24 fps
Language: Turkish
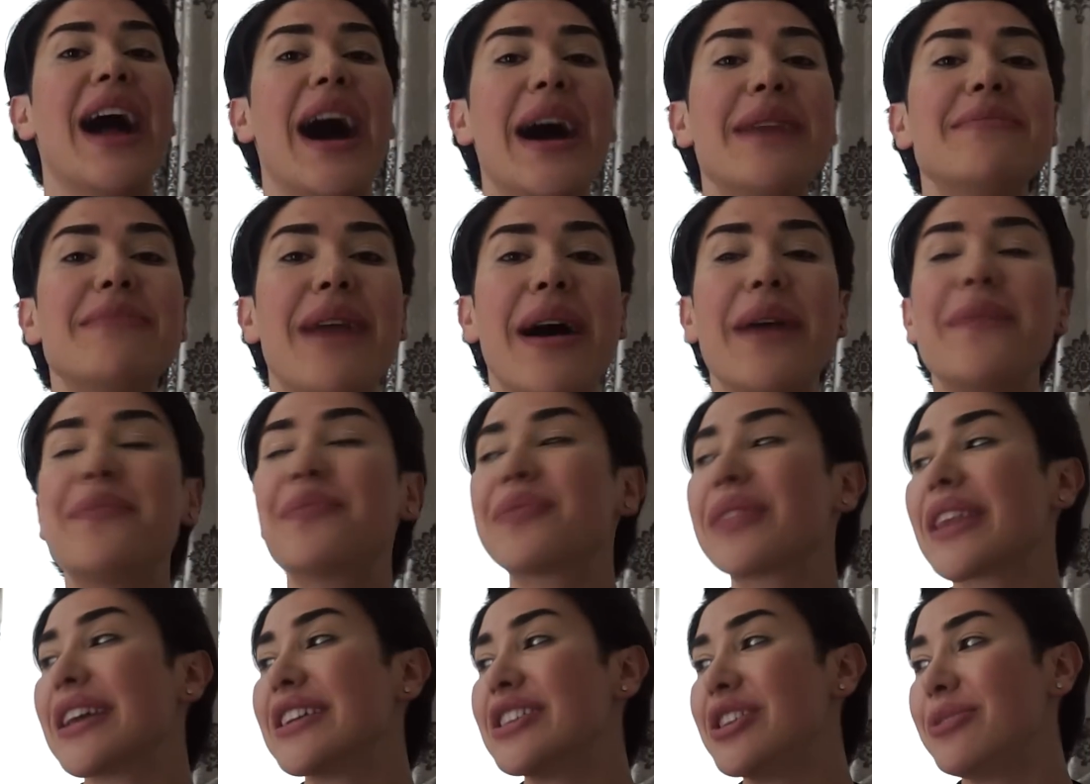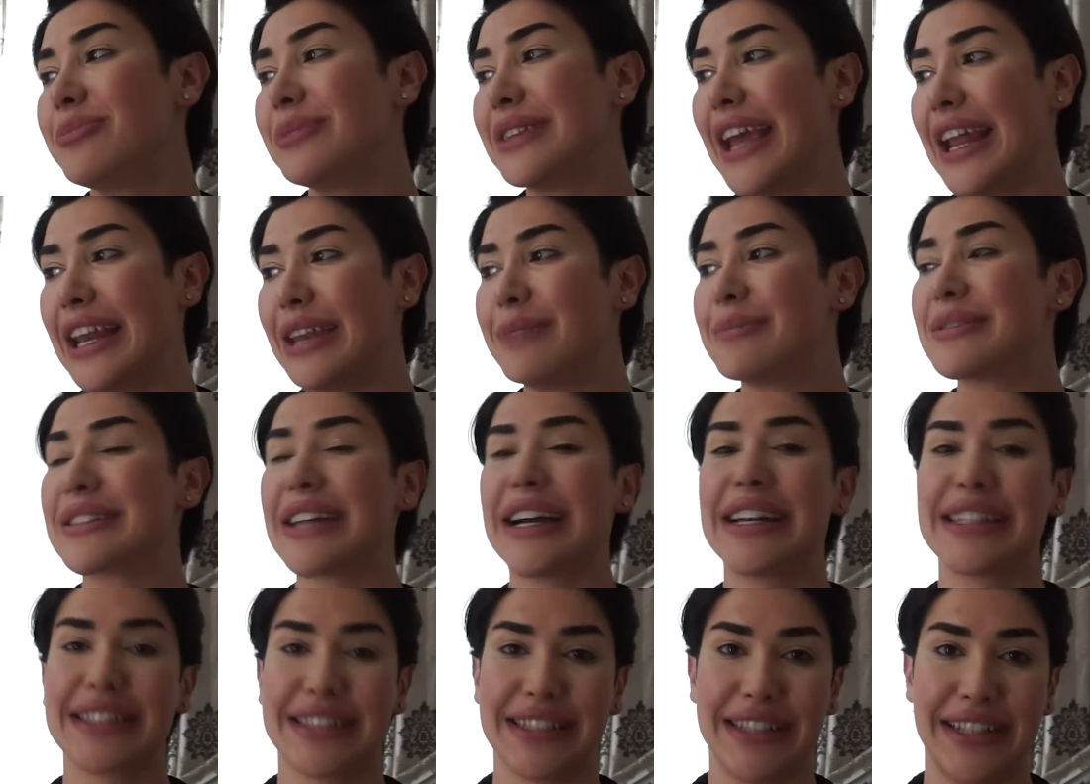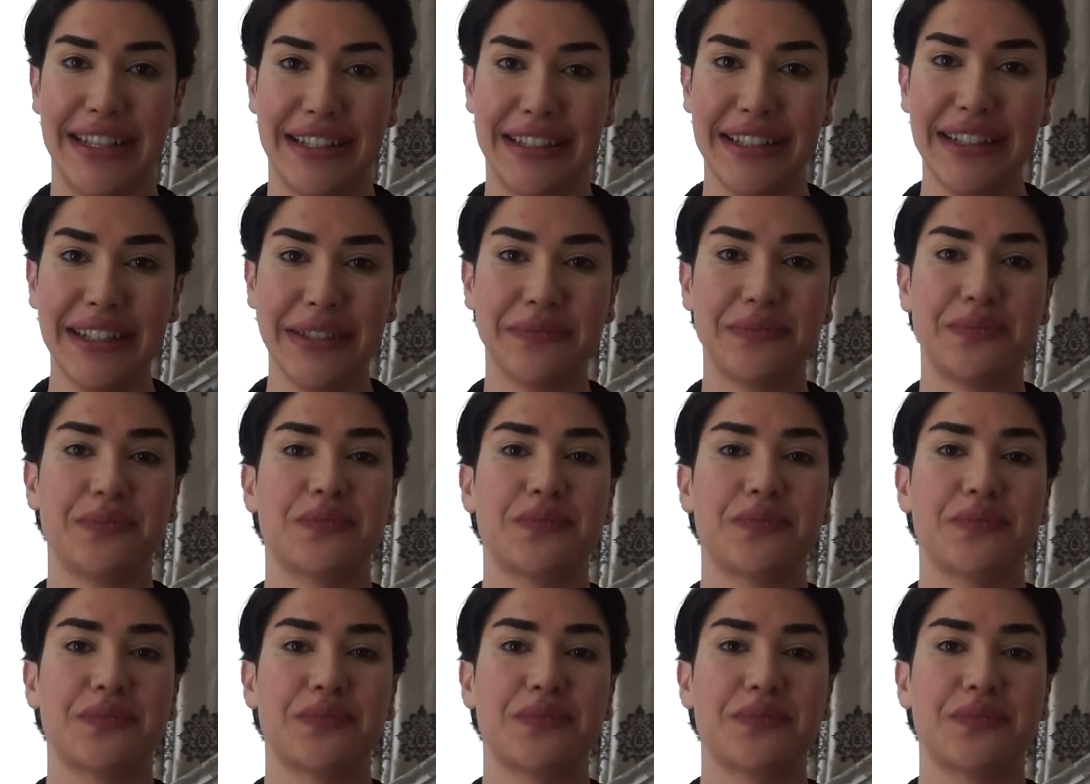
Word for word: Ama şimdi gelinimizi hazırladık.